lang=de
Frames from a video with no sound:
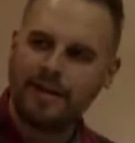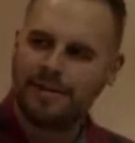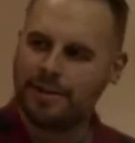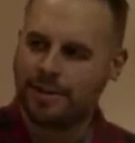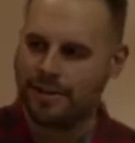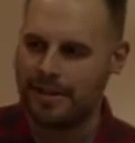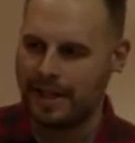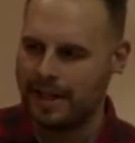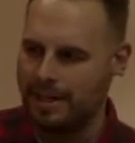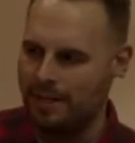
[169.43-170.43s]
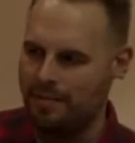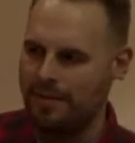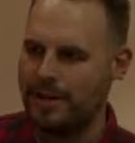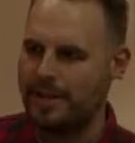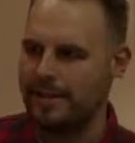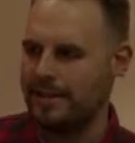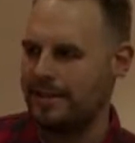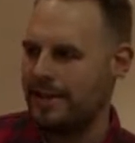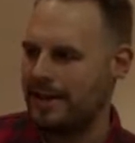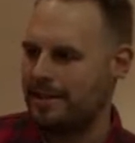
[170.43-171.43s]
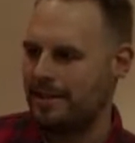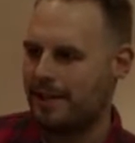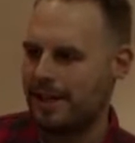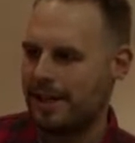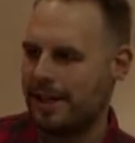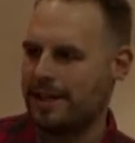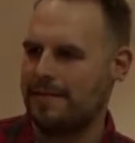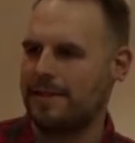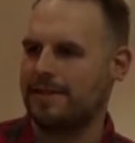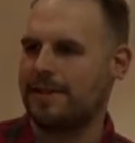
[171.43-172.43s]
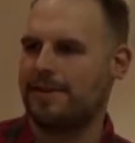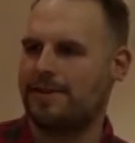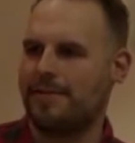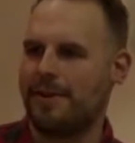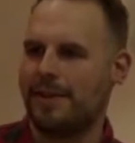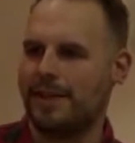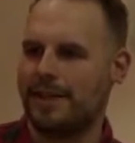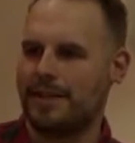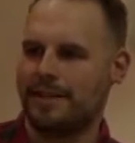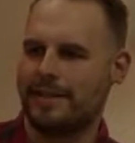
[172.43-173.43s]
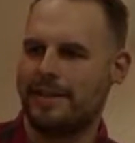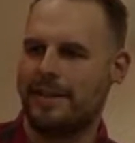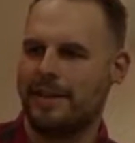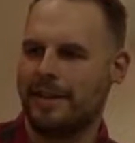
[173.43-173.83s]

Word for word: und schon seine Geburt, da hat Jörg ja gerade ein bisschen was von vorgelesen,